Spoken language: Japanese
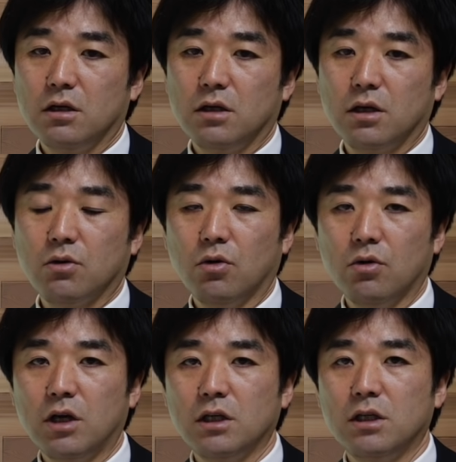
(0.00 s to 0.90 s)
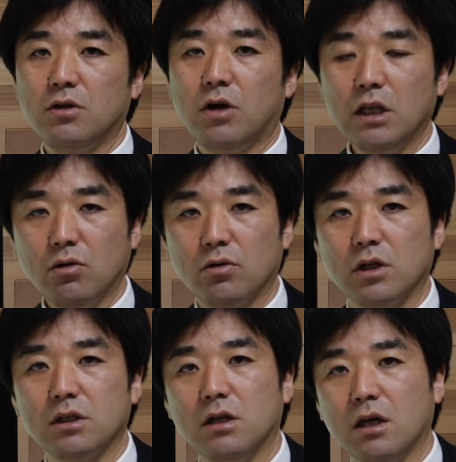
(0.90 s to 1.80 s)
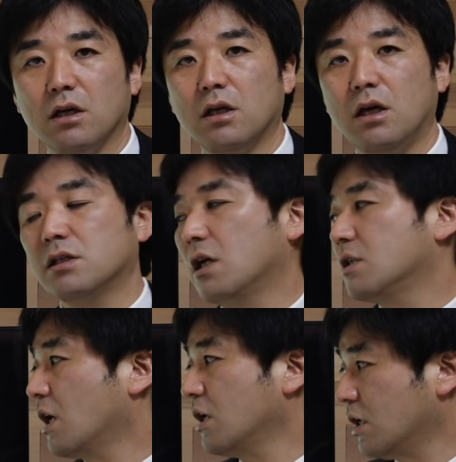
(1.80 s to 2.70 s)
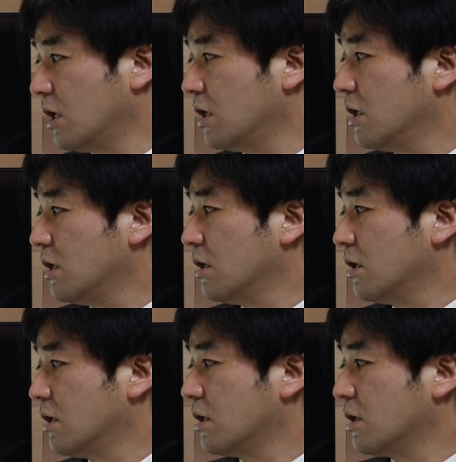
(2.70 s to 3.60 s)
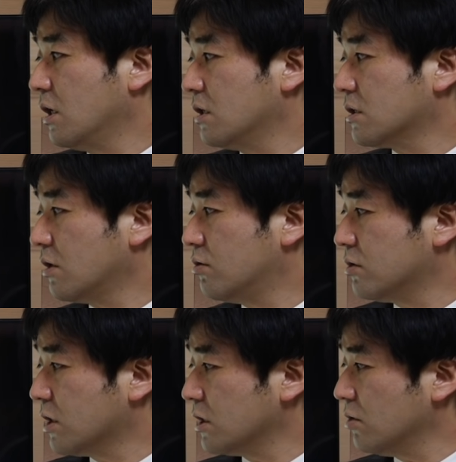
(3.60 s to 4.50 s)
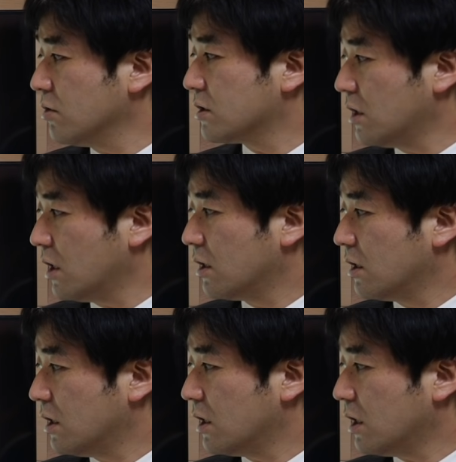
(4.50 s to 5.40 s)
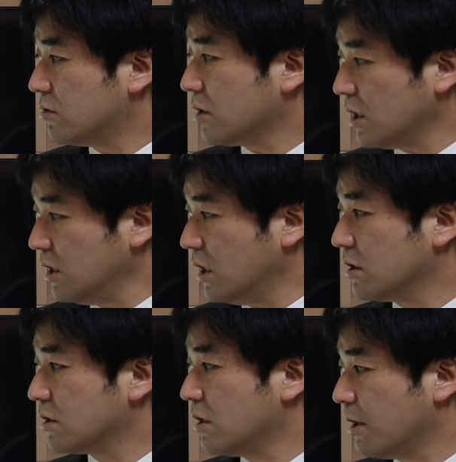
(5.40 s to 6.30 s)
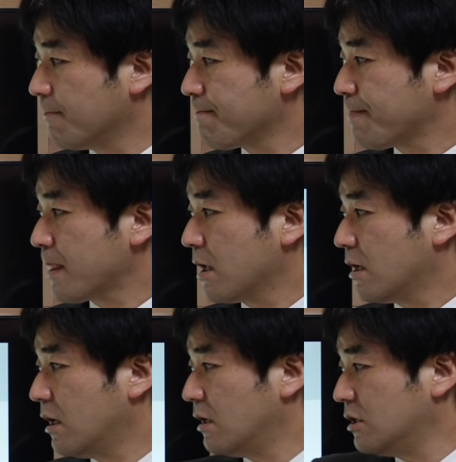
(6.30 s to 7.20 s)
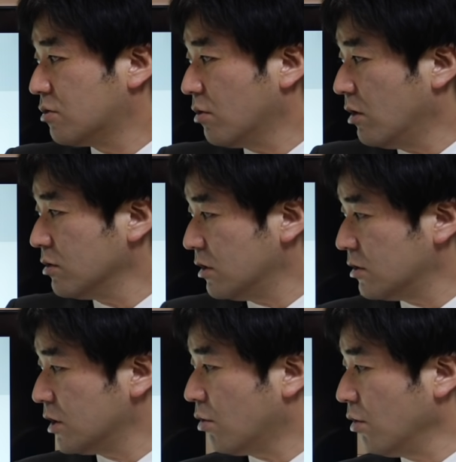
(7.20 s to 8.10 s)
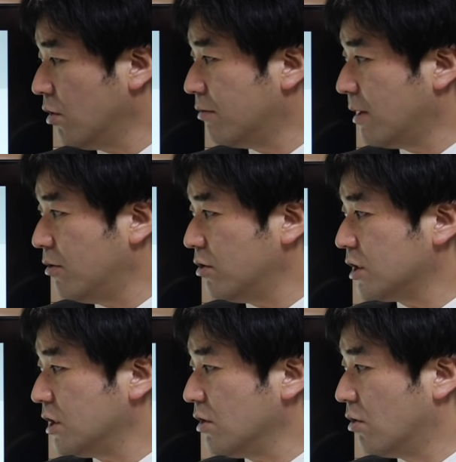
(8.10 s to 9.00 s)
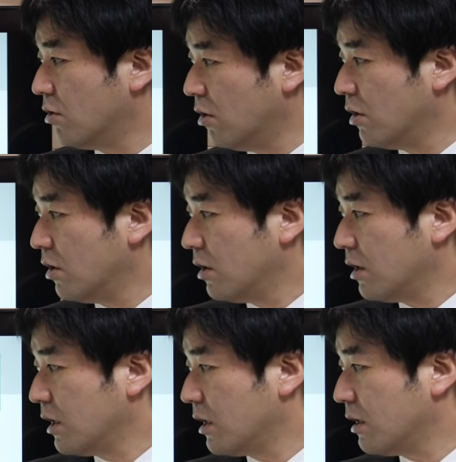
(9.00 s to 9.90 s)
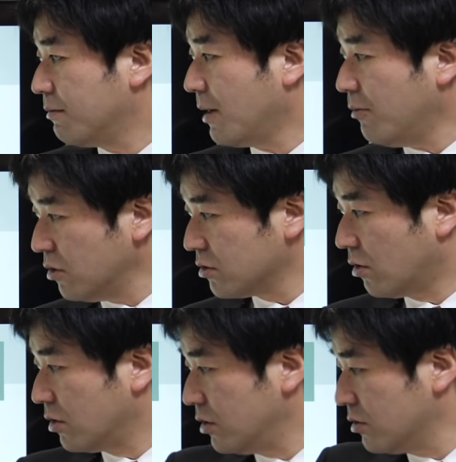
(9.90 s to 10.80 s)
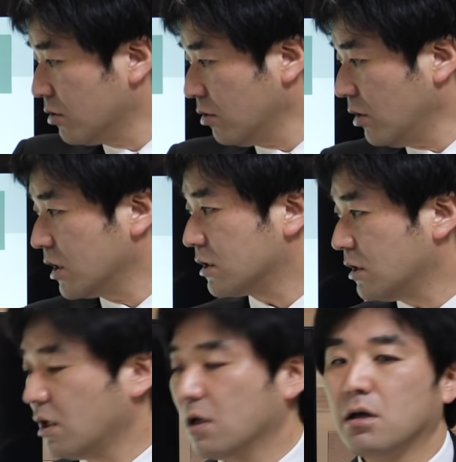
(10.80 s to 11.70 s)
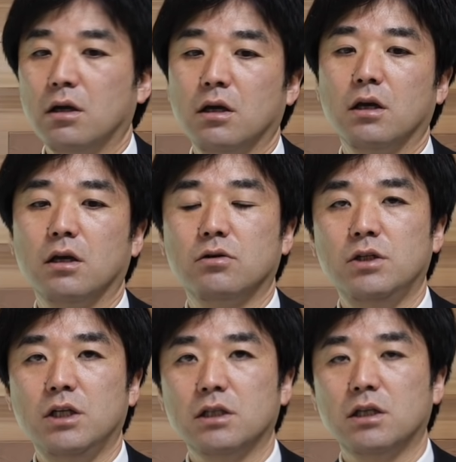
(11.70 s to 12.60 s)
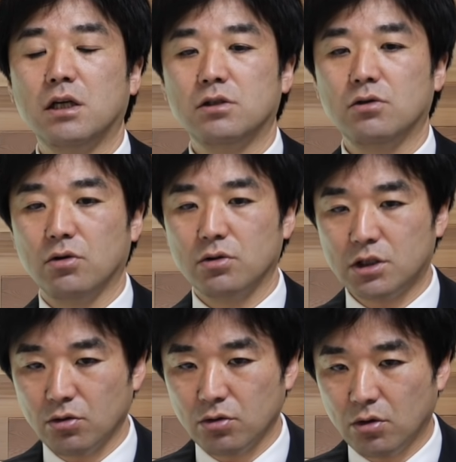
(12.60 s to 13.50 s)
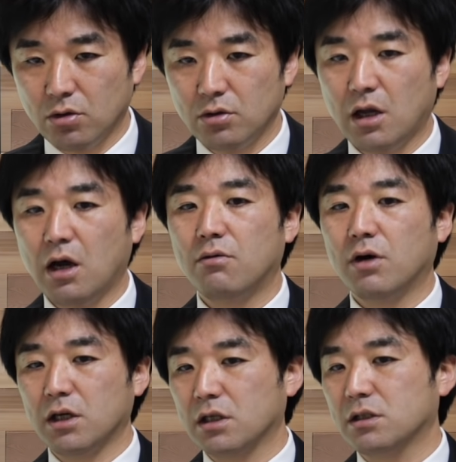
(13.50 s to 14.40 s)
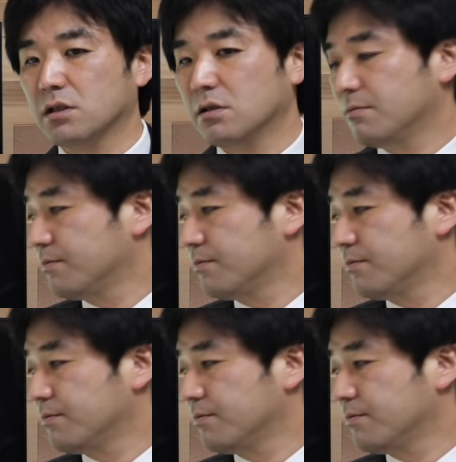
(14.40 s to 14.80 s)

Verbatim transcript: えコロナ危機の後のですね、経済再開、え経済復活をですね、えやる鍵なんですね。えリストラをせずに雇用を守る企業を、え守るということがですね、え国や政治の仕事なわけです。